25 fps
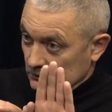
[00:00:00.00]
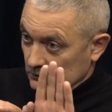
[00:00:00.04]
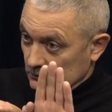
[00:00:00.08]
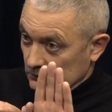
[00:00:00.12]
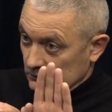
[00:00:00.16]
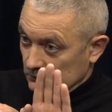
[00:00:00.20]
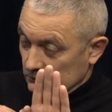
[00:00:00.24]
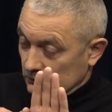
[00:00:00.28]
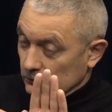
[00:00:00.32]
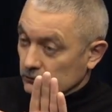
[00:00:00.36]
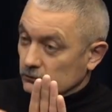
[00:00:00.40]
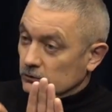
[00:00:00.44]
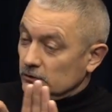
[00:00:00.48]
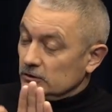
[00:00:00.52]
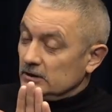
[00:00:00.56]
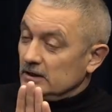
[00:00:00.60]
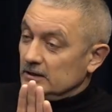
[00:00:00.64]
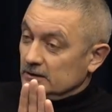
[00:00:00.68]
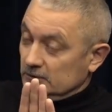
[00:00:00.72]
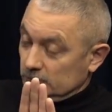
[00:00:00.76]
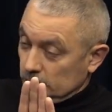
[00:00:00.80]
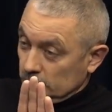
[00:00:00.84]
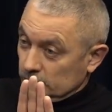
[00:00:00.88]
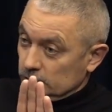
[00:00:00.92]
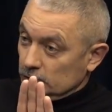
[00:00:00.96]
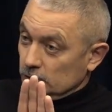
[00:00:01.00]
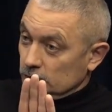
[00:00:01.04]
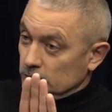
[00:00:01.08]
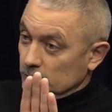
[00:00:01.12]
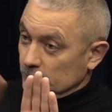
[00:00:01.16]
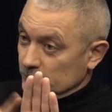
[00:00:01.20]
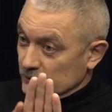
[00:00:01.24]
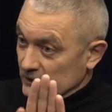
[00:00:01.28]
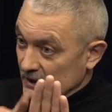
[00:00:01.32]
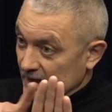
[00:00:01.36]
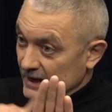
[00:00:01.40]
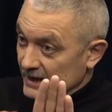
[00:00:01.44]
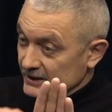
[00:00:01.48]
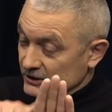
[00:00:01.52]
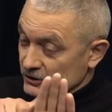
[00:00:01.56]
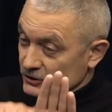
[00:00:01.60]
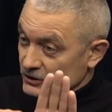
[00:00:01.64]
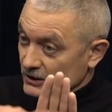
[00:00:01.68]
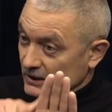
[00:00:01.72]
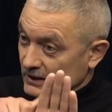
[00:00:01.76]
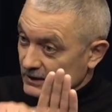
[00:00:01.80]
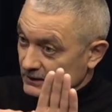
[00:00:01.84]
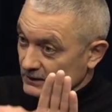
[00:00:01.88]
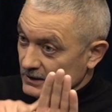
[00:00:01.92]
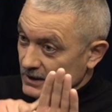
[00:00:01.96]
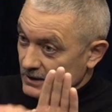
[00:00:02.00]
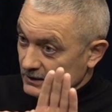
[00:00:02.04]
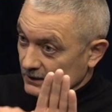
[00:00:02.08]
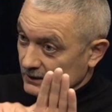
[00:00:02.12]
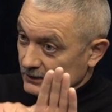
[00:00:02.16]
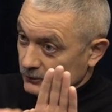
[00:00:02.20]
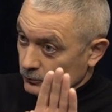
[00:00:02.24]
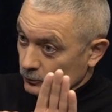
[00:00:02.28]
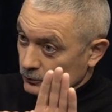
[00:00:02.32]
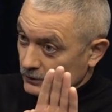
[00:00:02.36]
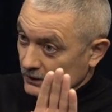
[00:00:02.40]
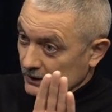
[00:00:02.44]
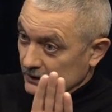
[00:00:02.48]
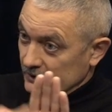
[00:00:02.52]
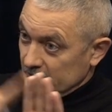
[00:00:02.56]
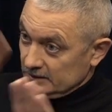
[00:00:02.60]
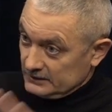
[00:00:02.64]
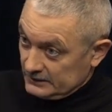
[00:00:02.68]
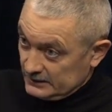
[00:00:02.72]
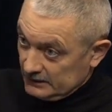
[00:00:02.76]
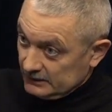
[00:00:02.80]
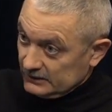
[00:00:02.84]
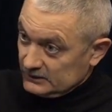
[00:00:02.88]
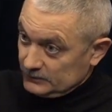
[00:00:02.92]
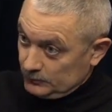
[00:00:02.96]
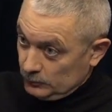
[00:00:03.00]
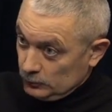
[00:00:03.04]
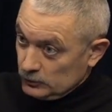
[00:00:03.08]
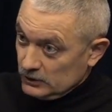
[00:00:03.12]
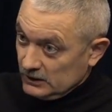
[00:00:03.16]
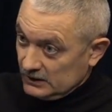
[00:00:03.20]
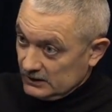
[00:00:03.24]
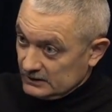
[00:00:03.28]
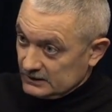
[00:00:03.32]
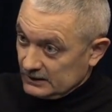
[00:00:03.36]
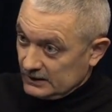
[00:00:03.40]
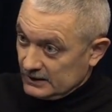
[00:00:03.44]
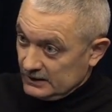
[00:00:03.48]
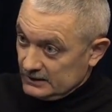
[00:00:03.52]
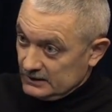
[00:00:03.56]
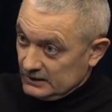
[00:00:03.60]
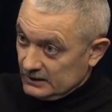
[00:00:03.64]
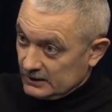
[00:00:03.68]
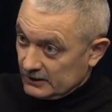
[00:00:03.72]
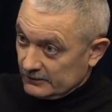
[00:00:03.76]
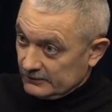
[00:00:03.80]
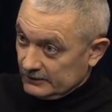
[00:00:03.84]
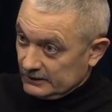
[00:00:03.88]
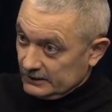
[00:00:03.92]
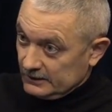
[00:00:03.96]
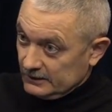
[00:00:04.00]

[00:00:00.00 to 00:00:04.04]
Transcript: то, то, то, то, собственно, эти же каналы украинские на спутнике закодированы.